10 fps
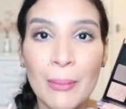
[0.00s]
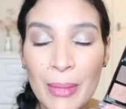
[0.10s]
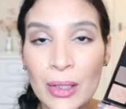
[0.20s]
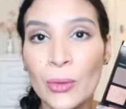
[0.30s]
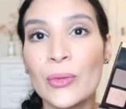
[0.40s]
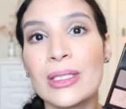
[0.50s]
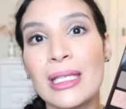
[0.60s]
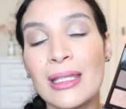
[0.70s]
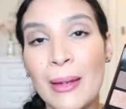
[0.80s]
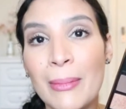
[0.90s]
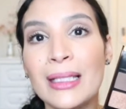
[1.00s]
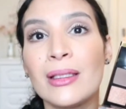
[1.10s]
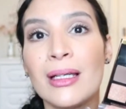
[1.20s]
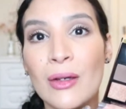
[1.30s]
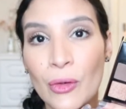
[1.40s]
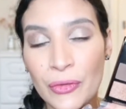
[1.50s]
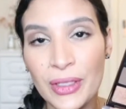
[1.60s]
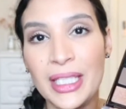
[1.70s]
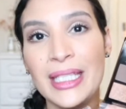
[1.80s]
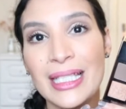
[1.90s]
mais non, c'est un mat
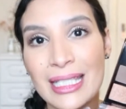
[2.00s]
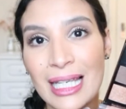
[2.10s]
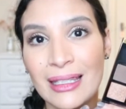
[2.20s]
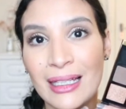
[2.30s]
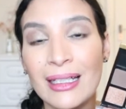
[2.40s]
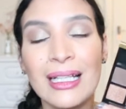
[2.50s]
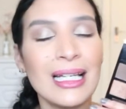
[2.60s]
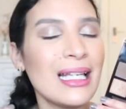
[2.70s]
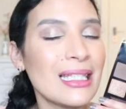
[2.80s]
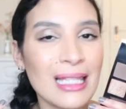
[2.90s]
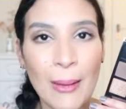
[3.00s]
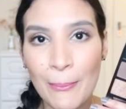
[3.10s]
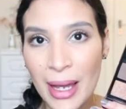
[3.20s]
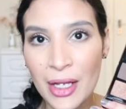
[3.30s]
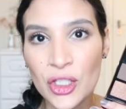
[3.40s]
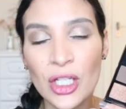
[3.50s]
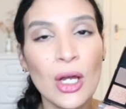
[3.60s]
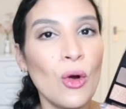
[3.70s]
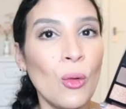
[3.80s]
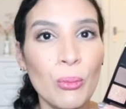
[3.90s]
fini satin et ça marche.
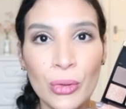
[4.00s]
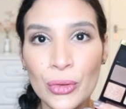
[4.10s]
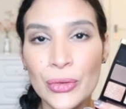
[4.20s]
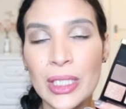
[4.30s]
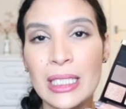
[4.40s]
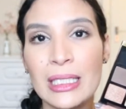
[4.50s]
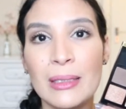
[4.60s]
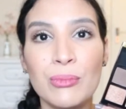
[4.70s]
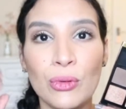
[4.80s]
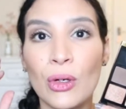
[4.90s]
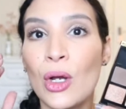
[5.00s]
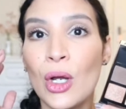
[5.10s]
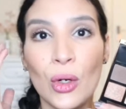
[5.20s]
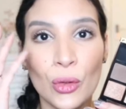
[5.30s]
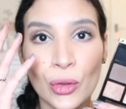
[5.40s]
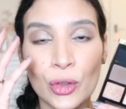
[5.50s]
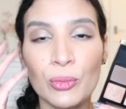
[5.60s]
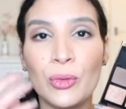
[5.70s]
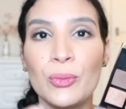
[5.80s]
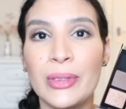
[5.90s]
On peut l'utiliser pour le creux de
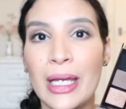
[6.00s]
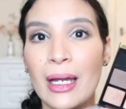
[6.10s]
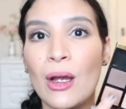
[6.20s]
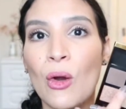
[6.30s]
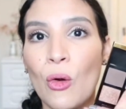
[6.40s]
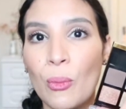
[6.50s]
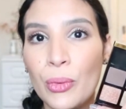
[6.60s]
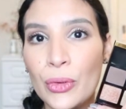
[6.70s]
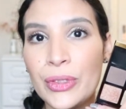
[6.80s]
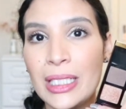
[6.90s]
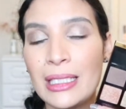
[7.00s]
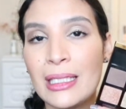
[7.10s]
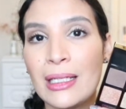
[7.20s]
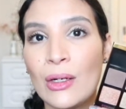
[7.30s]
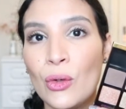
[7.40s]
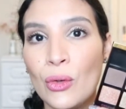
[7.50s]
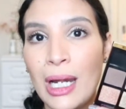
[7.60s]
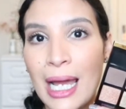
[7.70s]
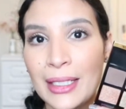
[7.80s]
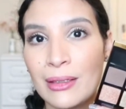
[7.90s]
paupière, on peut utiliser le
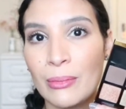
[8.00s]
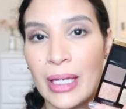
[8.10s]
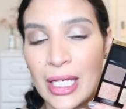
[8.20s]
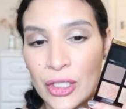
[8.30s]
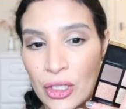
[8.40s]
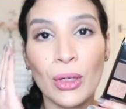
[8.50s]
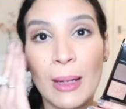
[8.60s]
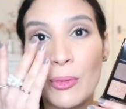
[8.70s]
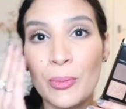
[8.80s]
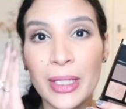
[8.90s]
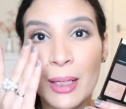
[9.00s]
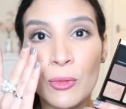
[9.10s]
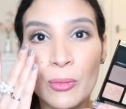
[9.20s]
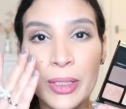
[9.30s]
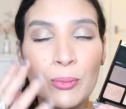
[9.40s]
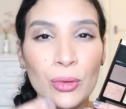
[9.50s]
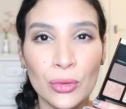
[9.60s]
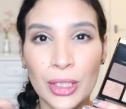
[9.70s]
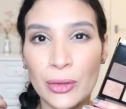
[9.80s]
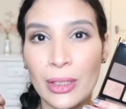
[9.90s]
light beige pour la paupière mobile pour
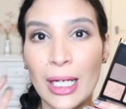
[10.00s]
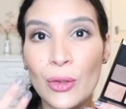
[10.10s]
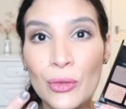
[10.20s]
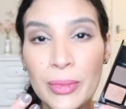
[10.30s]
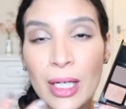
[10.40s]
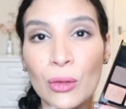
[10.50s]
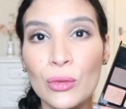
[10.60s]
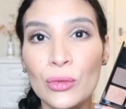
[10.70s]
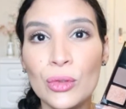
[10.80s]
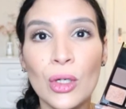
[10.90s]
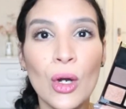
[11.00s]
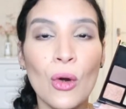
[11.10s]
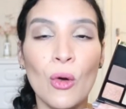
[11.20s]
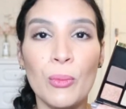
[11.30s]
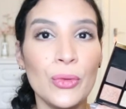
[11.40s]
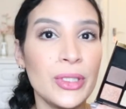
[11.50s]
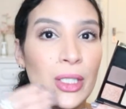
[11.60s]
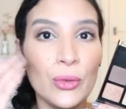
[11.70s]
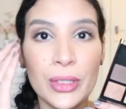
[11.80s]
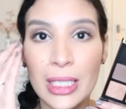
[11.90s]
donner de la lumière au look. On peut
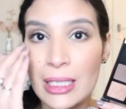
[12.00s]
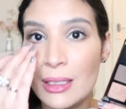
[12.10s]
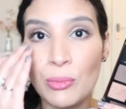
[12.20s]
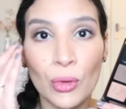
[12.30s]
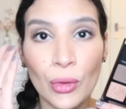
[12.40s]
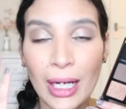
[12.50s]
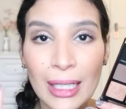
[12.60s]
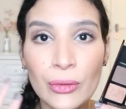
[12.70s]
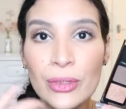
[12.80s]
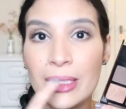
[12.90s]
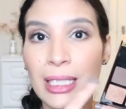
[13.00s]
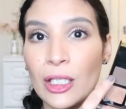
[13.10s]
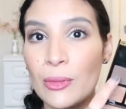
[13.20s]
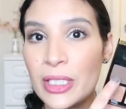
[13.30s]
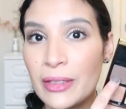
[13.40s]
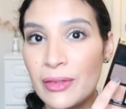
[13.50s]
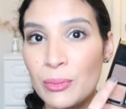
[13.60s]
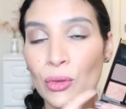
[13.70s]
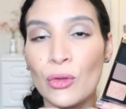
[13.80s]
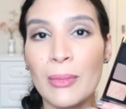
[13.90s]
aussi l'utiliser pour le ras de cils comme j'ai fait
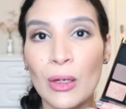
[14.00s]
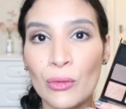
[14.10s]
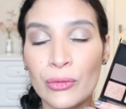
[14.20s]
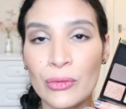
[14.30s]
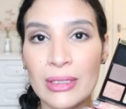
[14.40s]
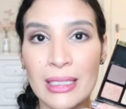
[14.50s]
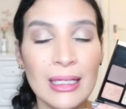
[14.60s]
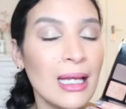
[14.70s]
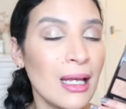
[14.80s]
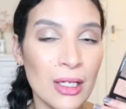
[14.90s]
pour le marron foncé.